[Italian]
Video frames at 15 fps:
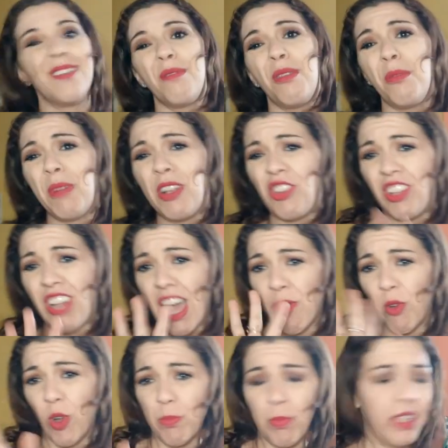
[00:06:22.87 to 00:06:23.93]

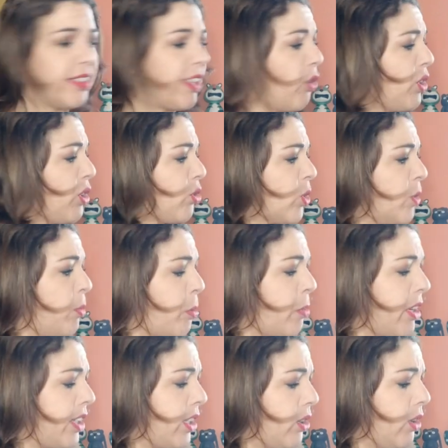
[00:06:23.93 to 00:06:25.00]
immaginavo che i pantaloni sono un po'
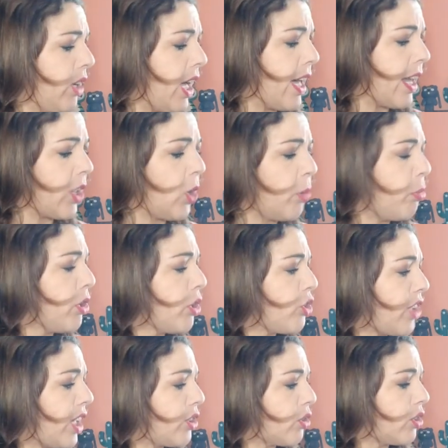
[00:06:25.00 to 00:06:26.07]
particolari io poi
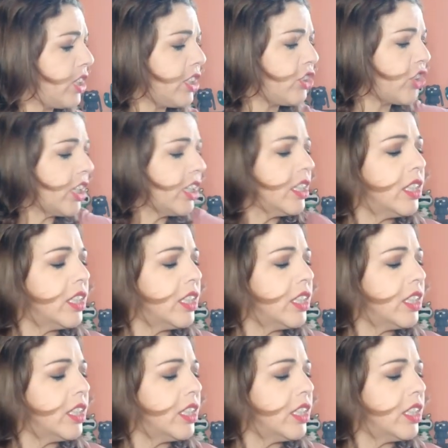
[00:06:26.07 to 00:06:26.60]
cos'altro dice